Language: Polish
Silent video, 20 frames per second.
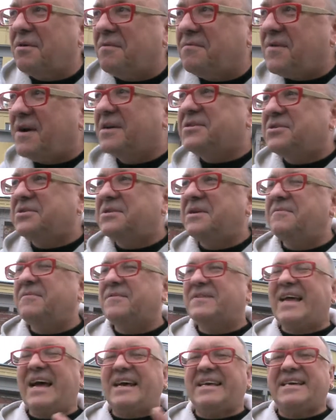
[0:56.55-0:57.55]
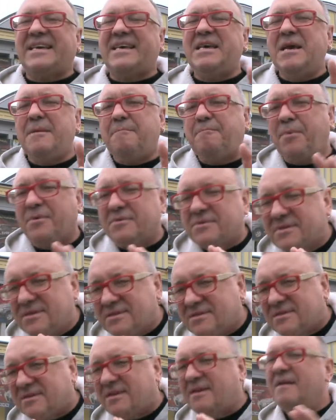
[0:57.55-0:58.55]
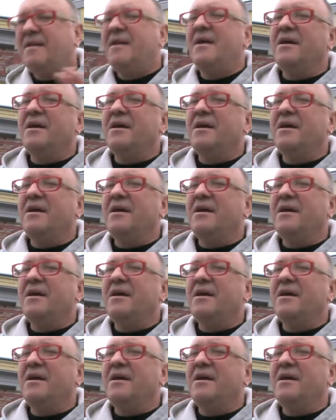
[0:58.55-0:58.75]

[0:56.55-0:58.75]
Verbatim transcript: właśnie w takiej pozycji,